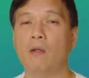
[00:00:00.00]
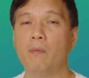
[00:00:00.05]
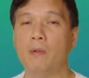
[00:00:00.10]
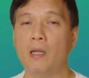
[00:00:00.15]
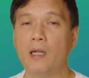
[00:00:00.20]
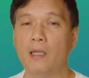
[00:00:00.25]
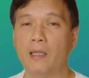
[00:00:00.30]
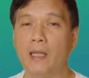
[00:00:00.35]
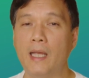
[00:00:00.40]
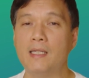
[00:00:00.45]

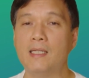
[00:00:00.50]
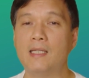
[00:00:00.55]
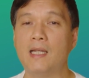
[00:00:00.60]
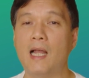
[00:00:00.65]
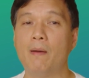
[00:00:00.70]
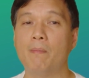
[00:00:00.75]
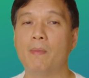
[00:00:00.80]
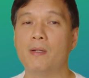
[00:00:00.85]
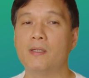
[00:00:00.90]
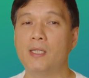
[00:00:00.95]
criminal case
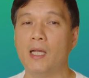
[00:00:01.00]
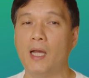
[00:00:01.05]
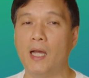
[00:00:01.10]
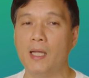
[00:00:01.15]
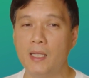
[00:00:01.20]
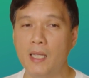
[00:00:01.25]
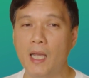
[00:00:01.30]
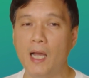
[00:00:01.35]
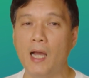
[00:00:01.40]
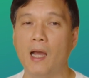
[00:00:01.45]
laban sa
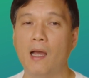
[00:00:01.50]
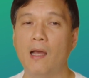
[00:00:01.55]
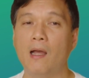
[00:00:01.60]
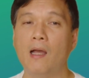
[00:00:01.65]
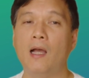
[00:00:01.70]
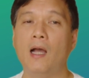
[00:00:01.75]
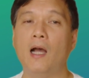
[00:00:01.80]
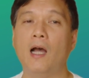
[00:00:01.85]
kanya